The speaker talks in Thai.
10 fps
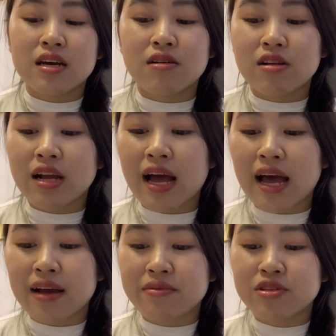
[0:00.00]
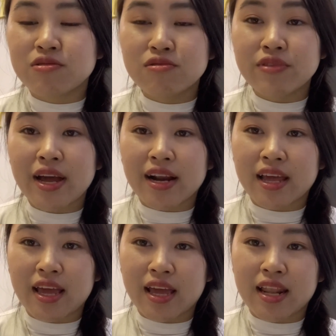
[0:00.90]
ค่อนข้างยุ่งเวียง
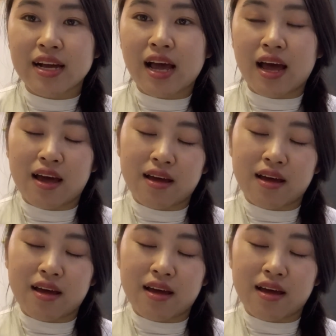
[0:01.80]
แน่แล้วก็